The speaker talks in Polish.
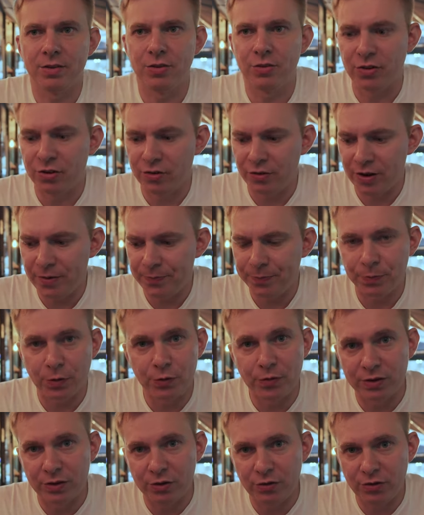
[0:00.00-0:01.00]
szczerze,
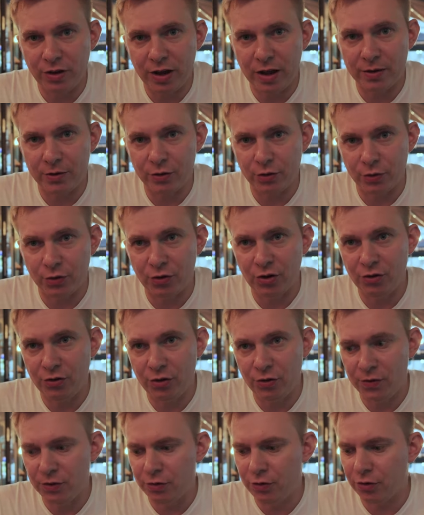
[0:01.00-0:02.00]

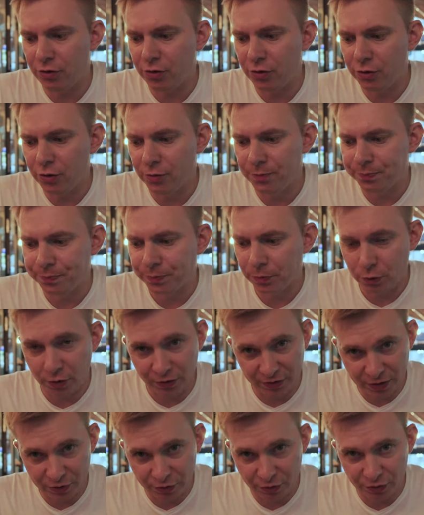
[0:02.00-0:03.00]
26,90 to
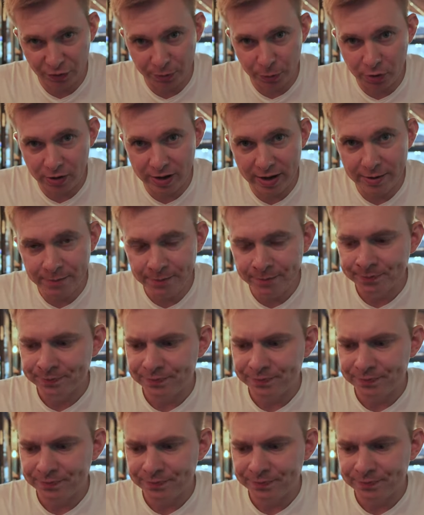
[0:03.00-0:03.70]
jest ten cheeseburger,